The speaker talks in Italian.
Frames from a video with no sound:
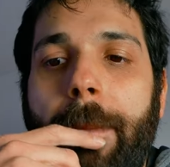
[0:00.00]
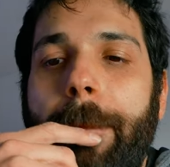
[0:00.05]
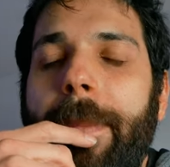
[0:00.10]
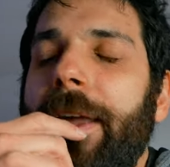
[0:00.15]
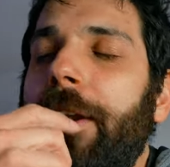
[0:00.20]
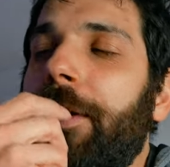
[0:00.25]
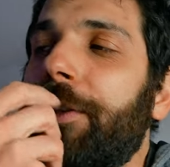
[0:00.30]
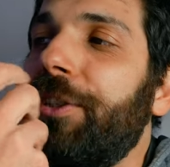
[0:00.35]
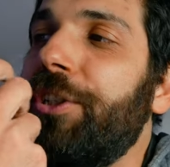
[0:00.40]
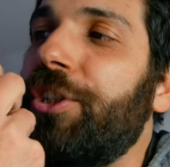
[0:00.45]

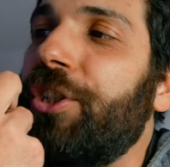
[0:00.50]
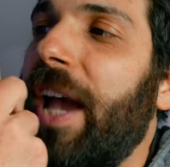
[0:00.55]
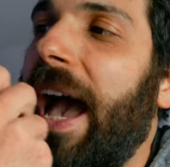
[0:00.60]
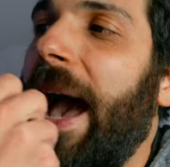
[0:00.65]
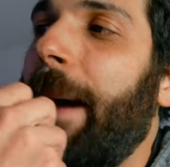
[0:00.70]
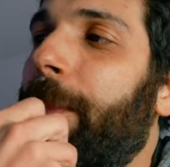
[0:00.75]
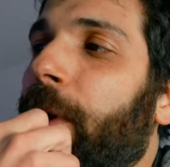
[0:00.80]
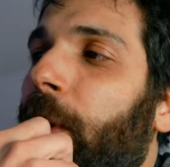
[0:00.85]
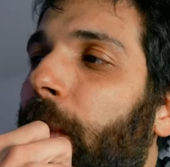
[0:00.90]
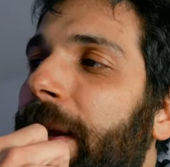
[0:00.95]
però
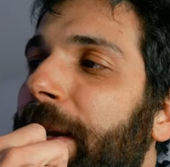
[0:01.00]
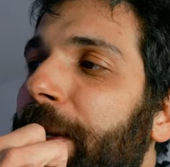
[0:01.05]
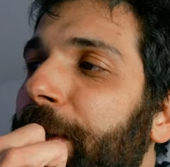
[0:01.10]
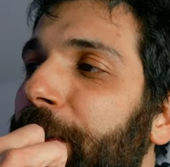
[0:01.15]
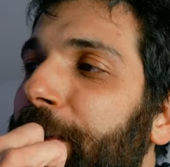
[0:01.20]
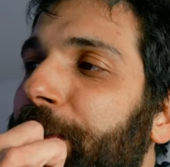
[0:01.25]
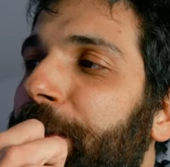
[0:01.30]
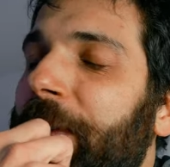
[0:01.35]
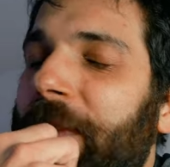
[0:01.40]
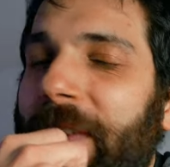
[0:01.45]
diciamo, quelli
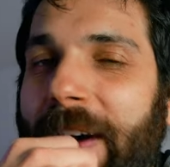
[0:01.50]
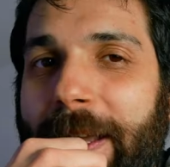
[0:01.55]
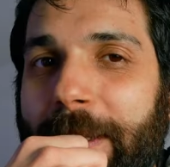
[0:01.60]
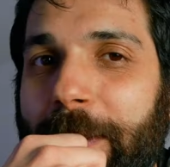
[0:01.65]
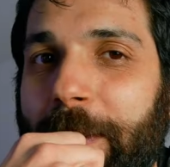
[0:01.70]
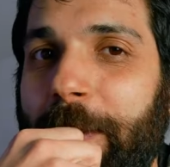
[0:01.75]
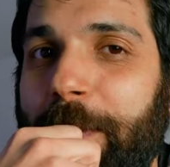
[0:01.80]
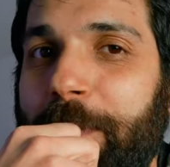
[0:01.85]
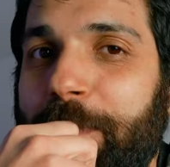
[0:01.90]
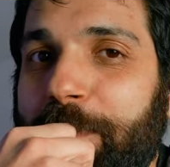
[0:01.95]
che ho
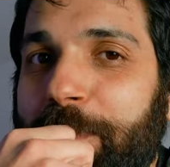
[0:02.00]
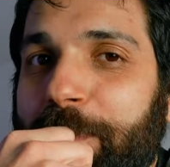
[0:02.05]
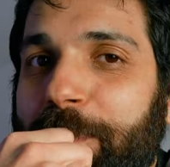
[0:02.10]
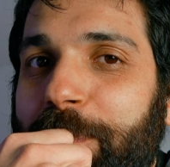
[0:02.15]
trovato